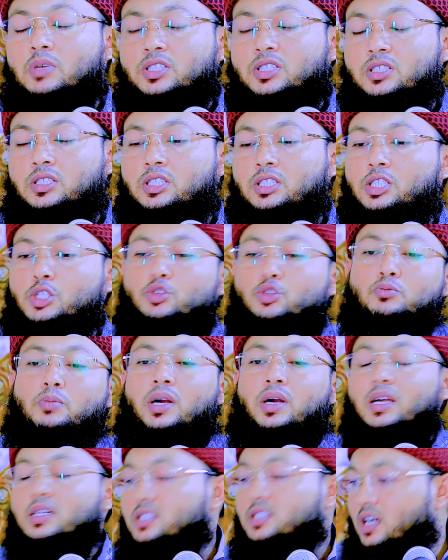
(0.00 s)
মাসের শিশু
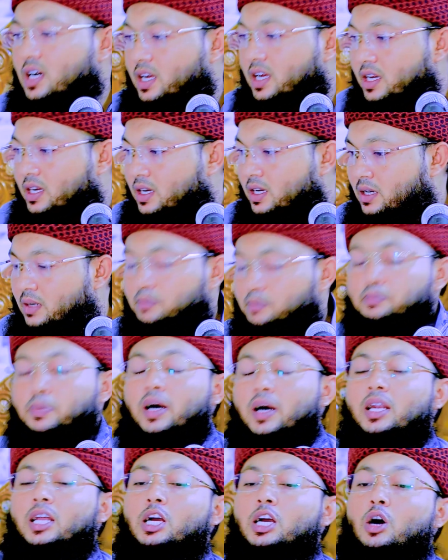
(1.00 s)
মারা যায়
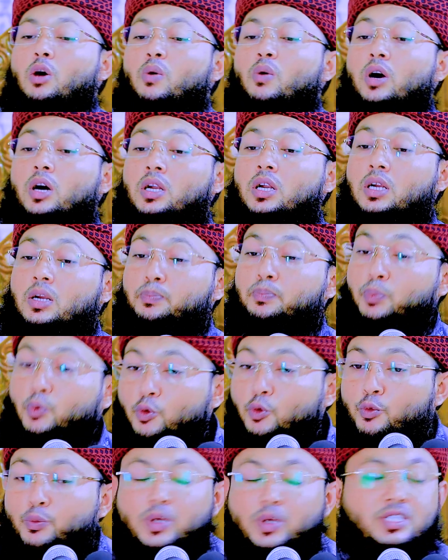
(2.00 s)
বালেক হওয়ার
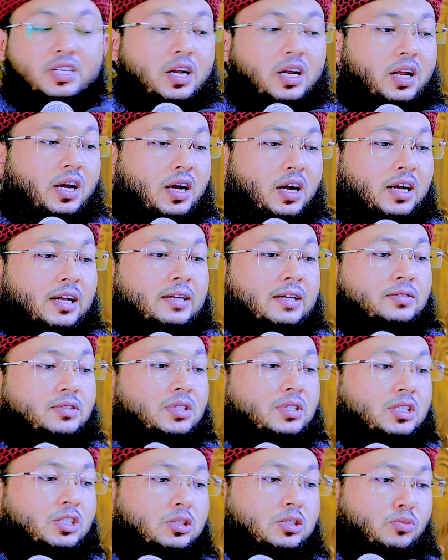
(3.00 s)
পূর্বে যারা
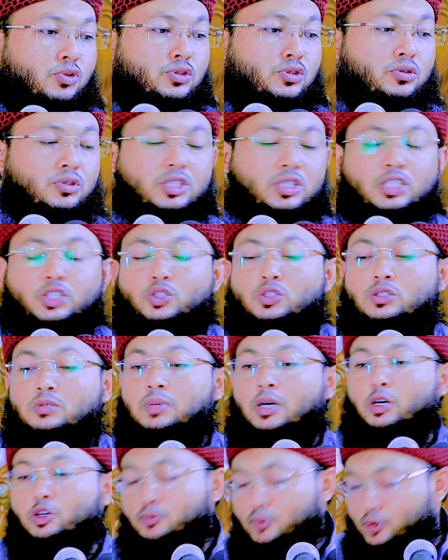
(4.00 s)
যে সমস্ত শিশু
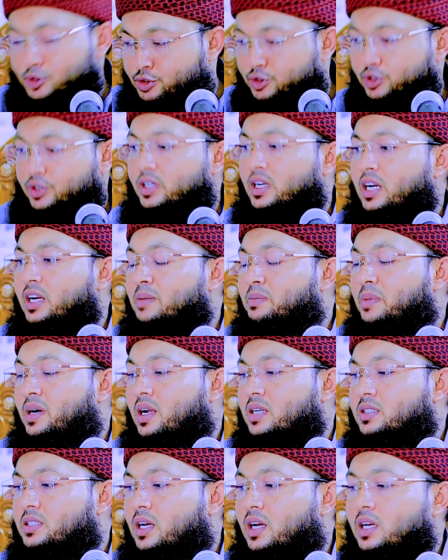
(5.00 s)
বারো বছরের আগে
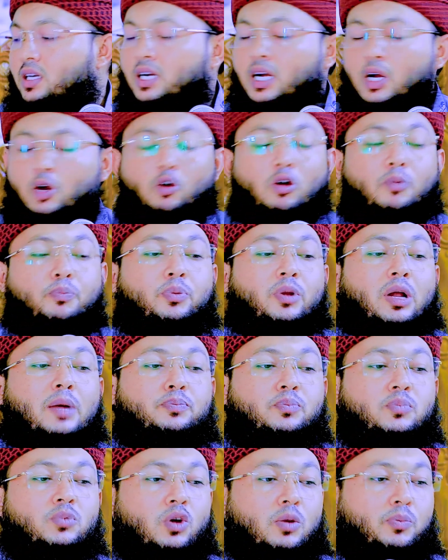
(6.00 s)
মারা যায়
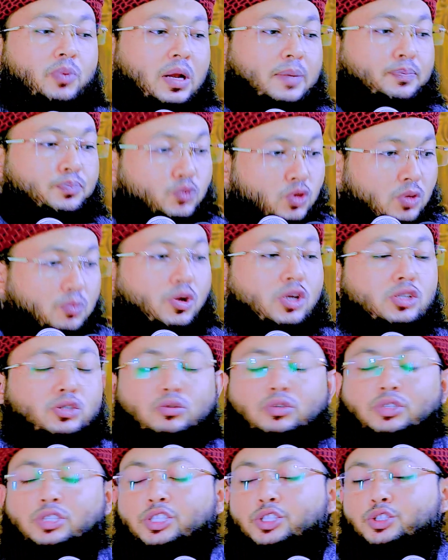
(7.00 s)
অপ্রাপ্ত
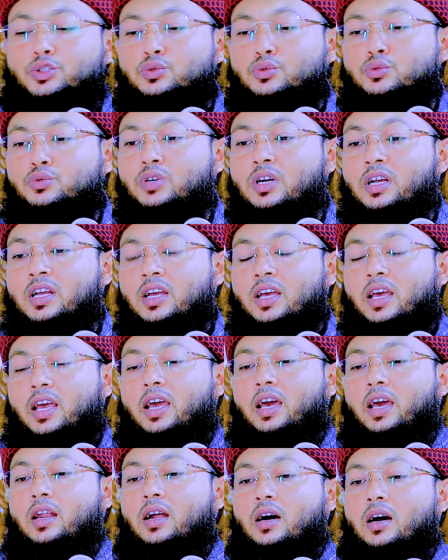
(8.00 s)
বয়স্ক শিশু
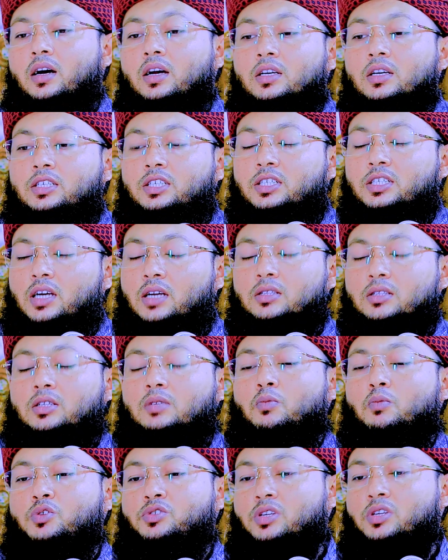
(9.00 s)
এরা শাহাদাতের
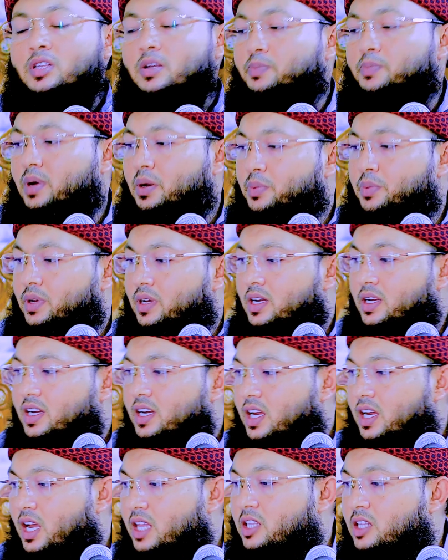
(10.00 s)
মর্যাদা পাবে
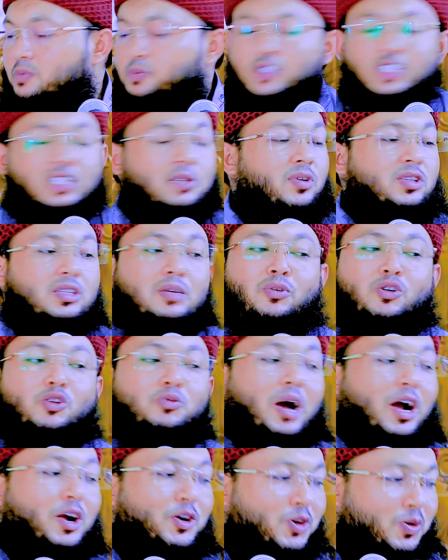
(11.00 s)
এদের পিতা মাতা বড়
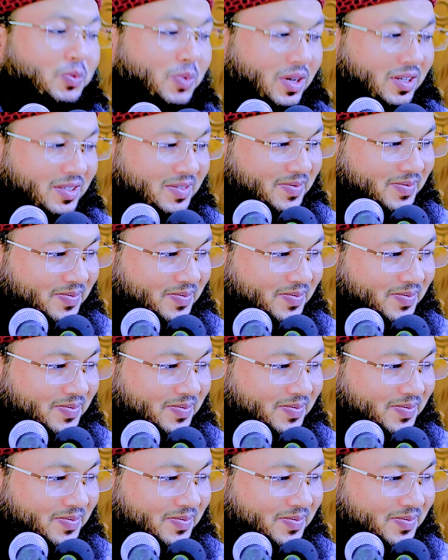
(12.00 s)
ভাগ্যবান